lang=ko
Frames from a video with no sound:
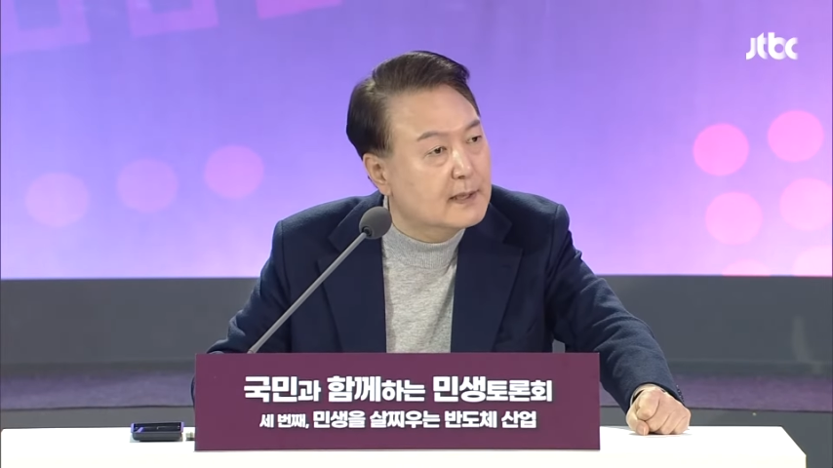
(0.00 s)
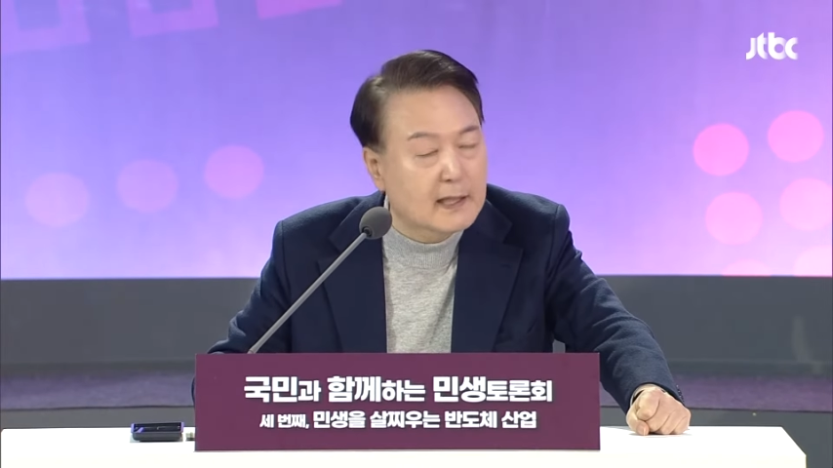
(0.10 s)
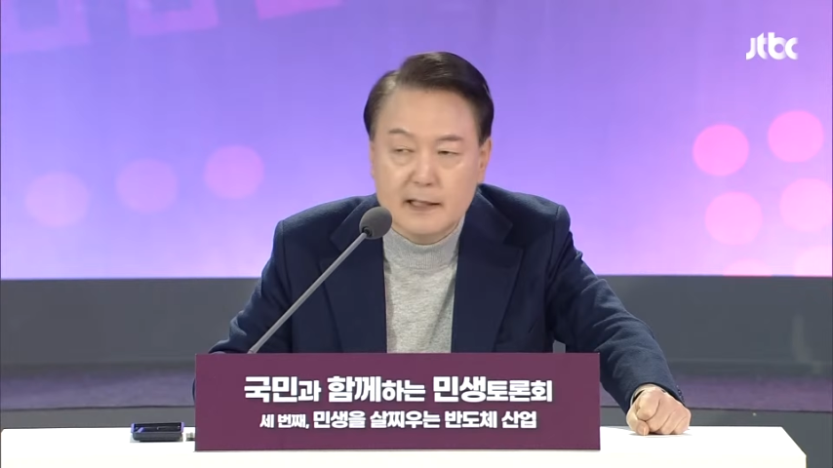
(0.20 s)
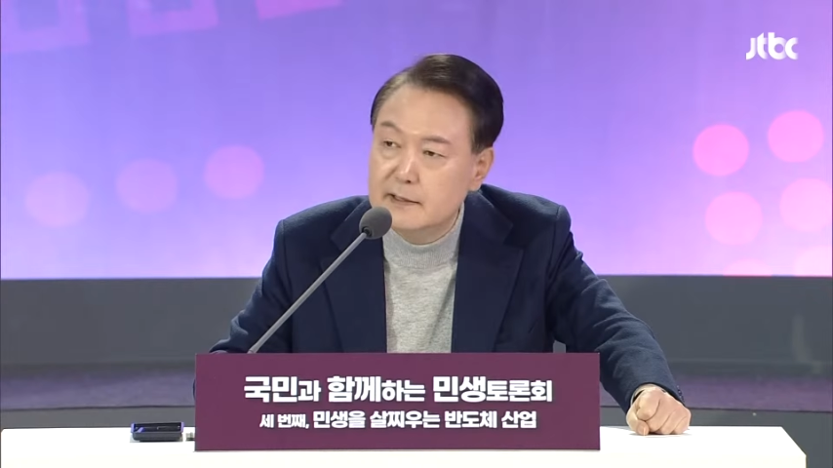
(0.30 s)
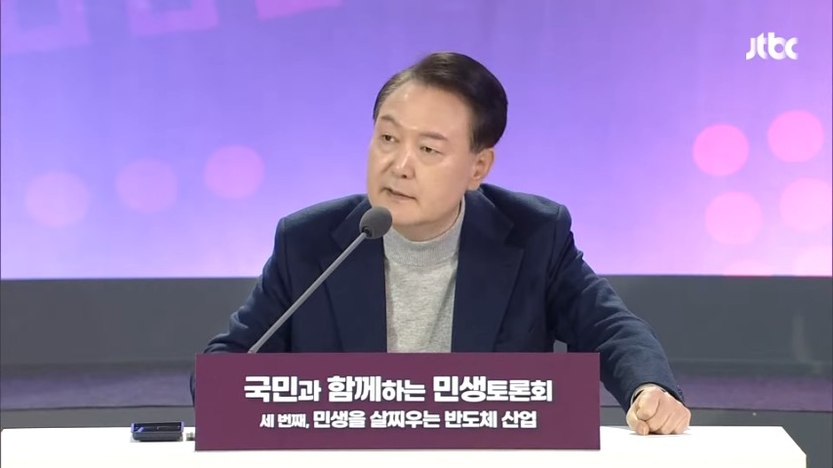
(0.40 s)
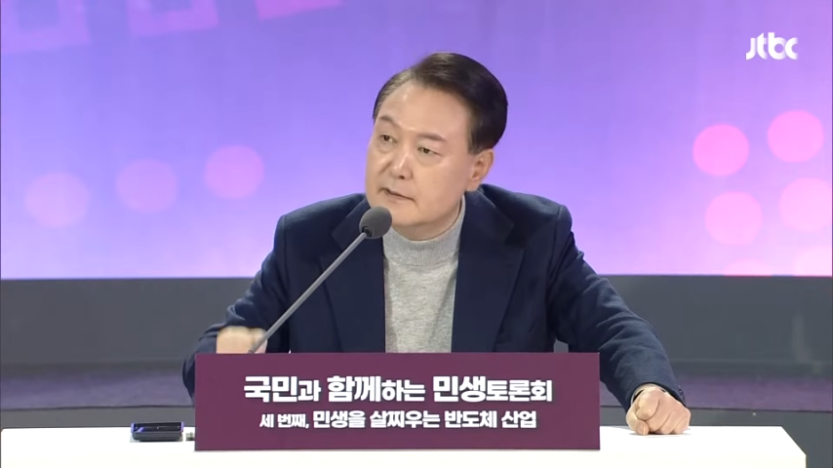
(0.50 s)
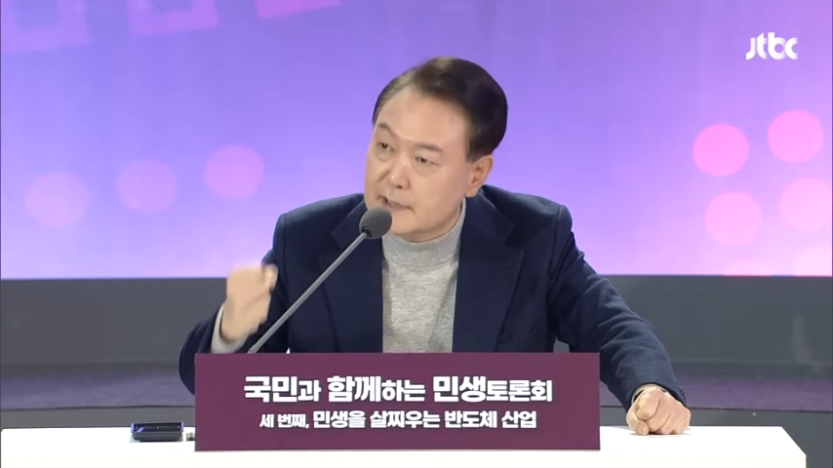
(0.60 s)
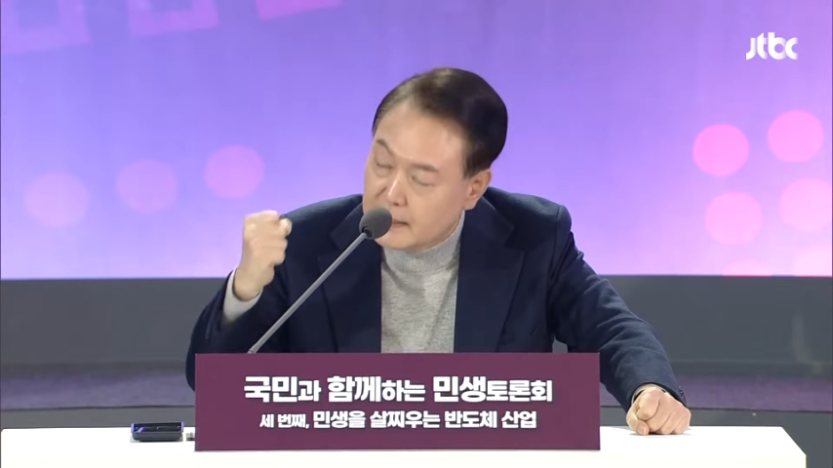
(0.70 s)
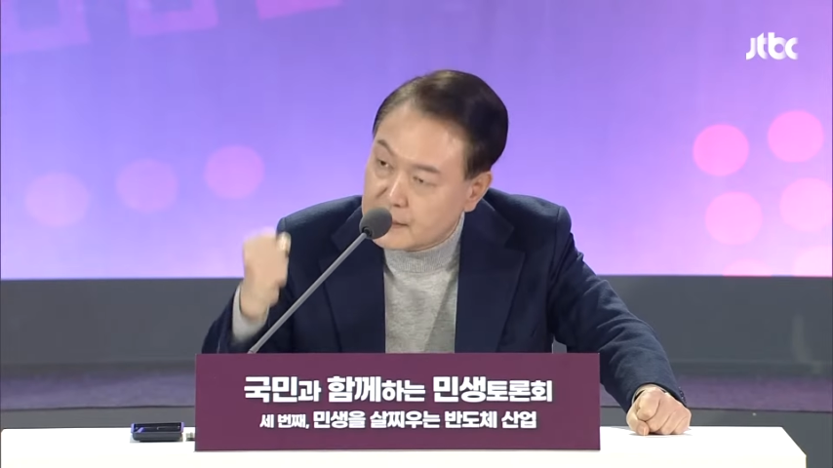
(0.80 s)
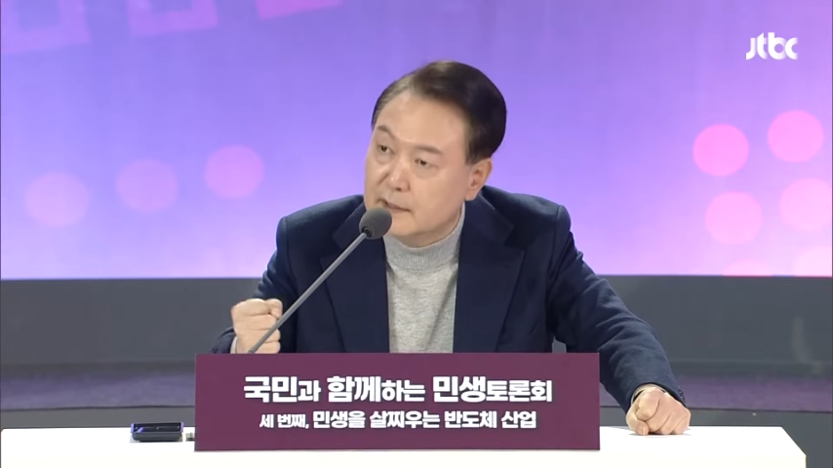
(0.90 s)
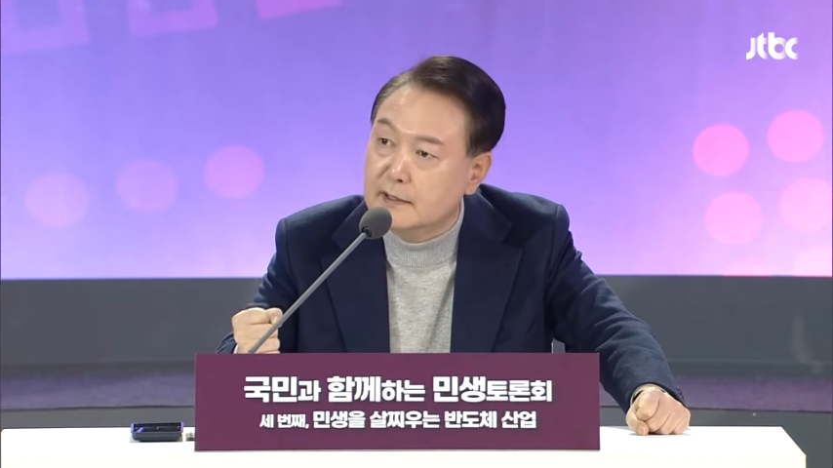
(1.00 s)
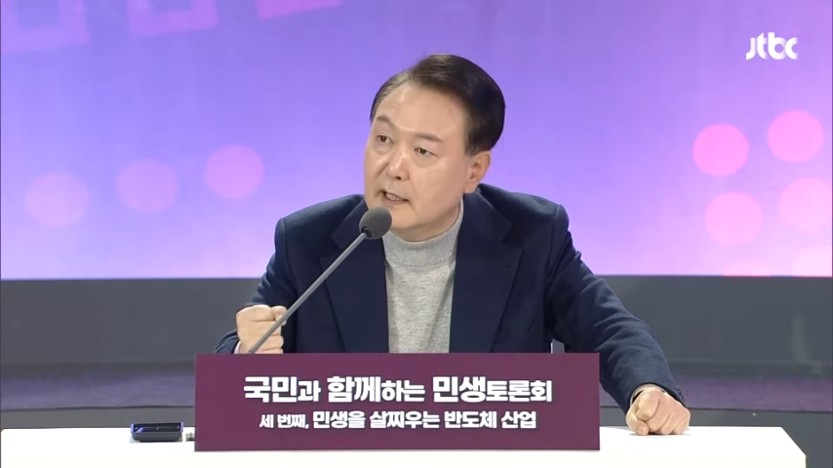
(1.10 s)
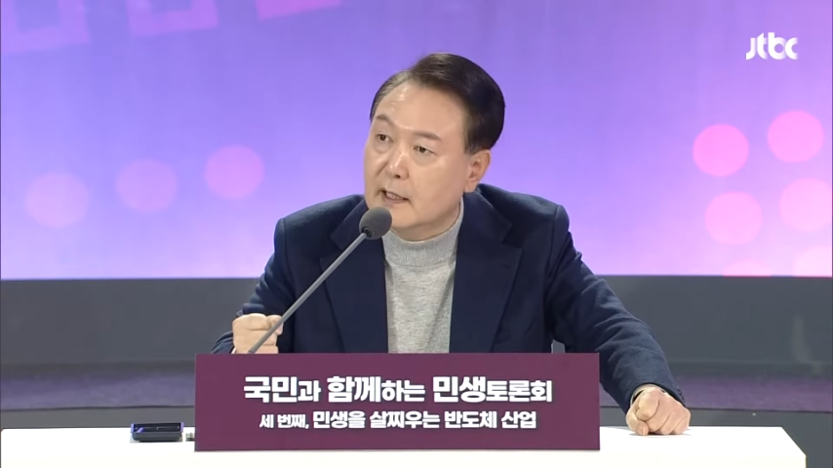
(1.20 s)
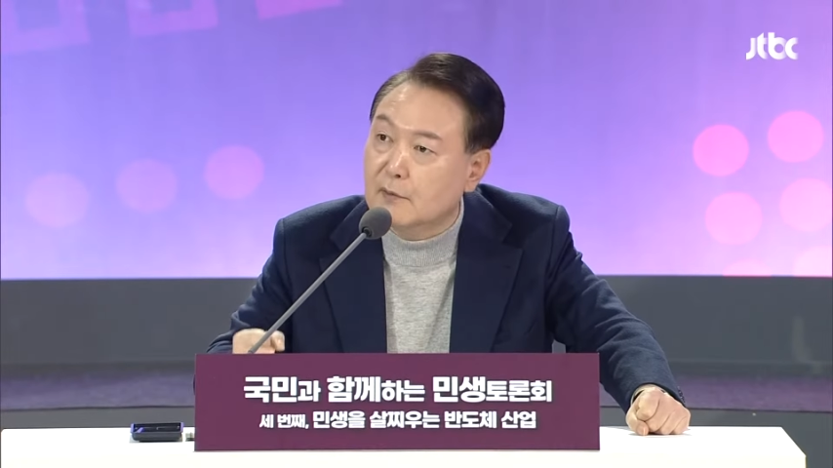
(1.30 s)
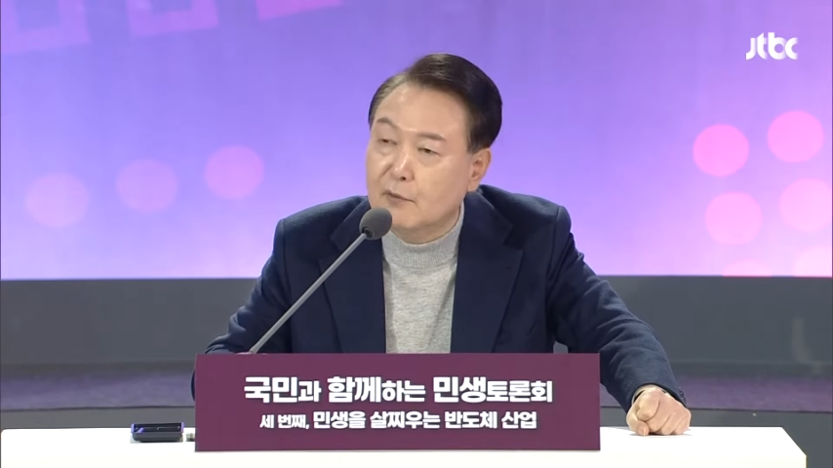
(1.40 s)
나라는 잘 사는
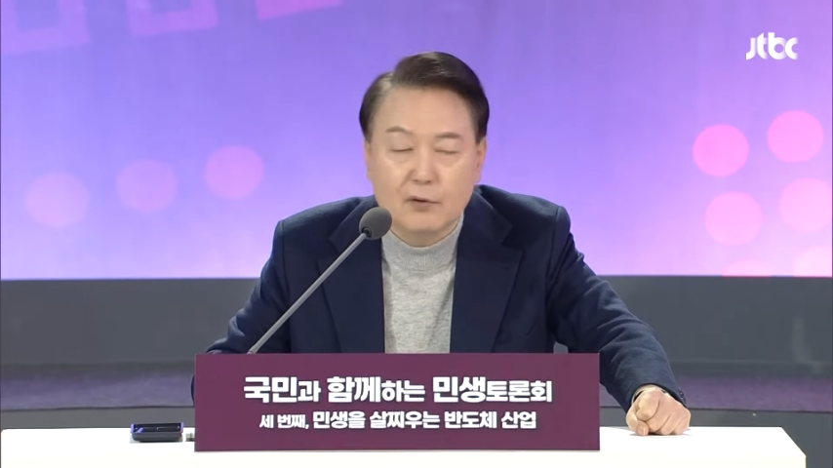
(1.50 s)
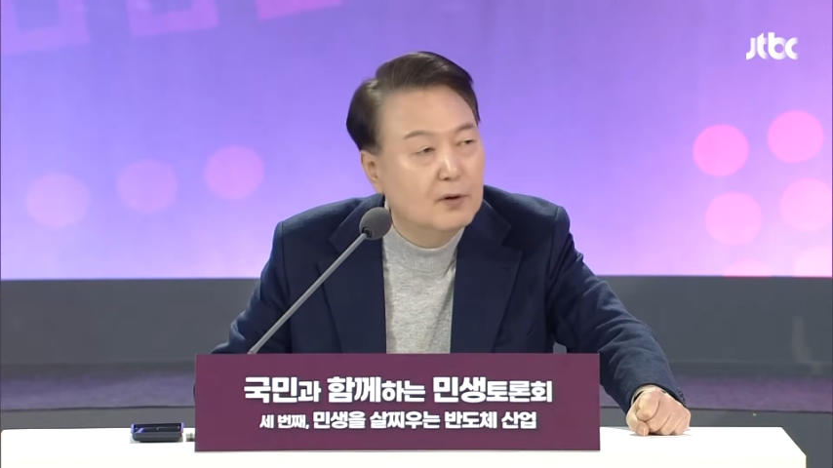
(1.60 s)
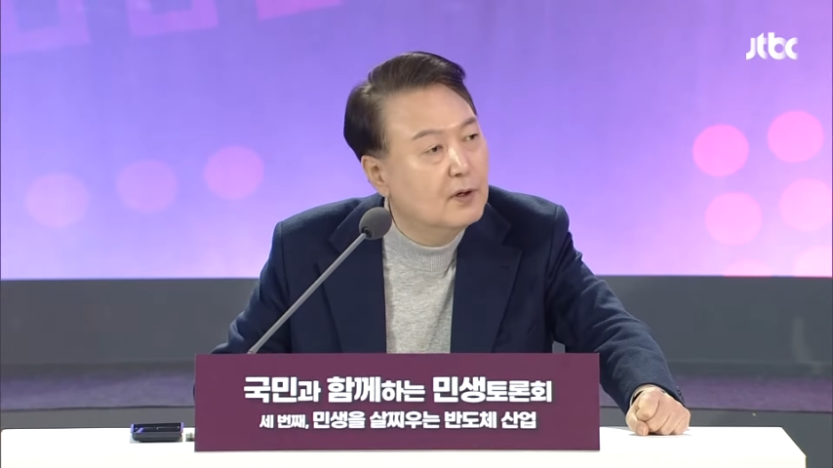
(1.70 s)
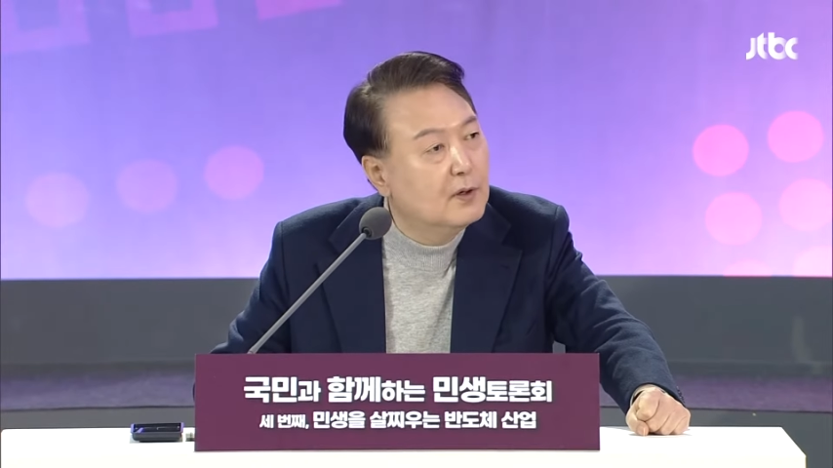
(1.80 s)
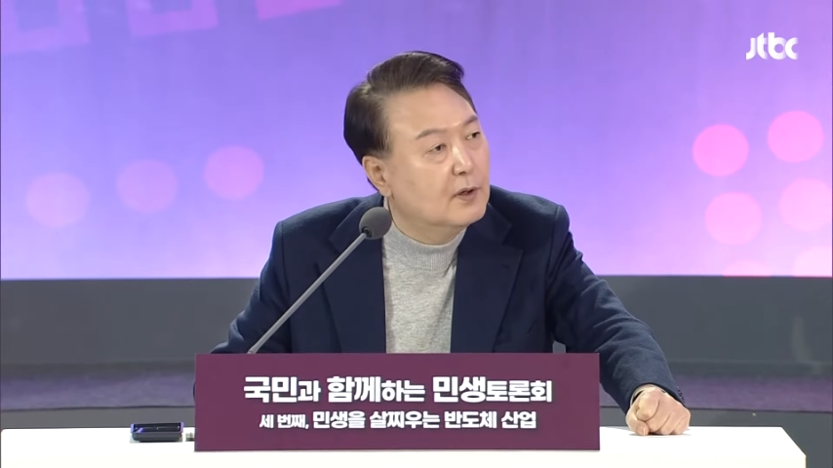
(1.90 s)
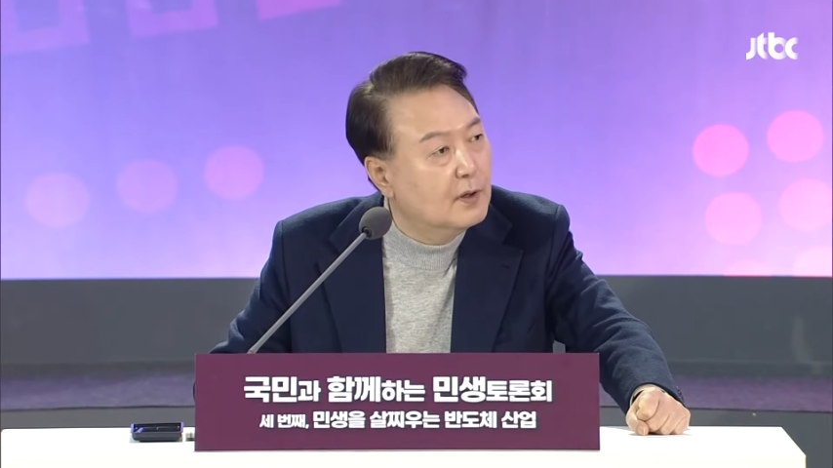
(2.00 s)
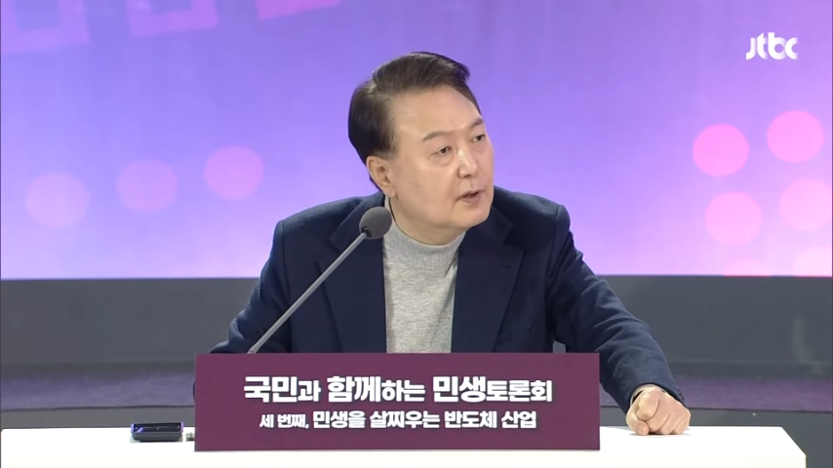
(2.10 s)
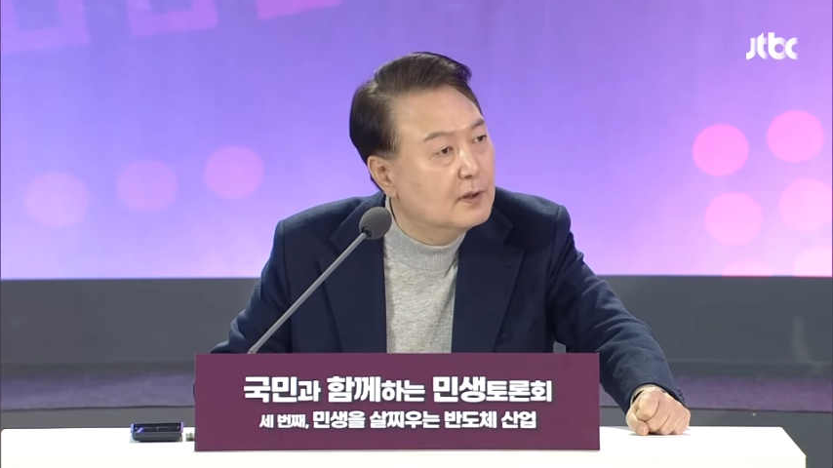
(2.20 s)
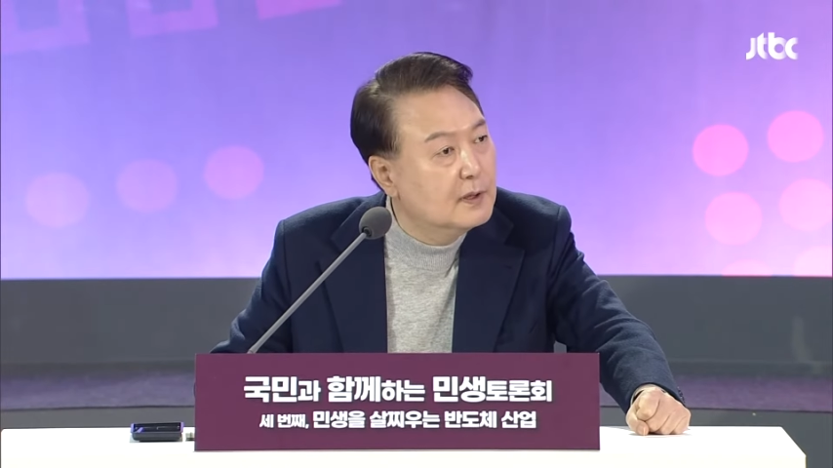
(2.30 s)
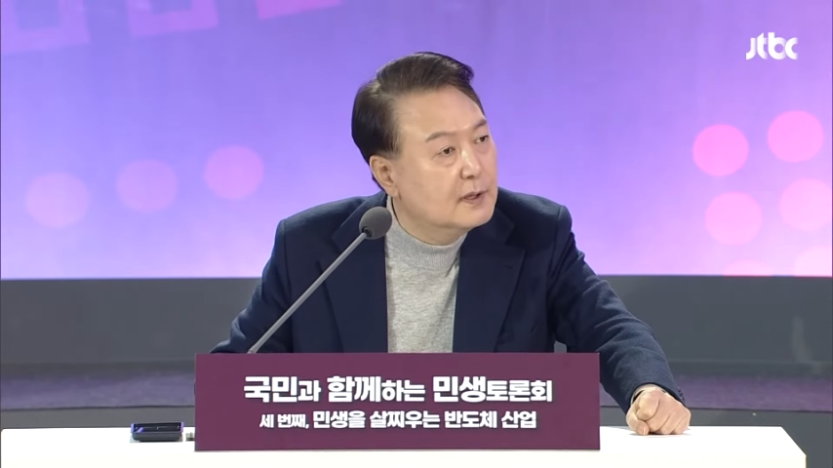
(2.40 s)
나라고 어?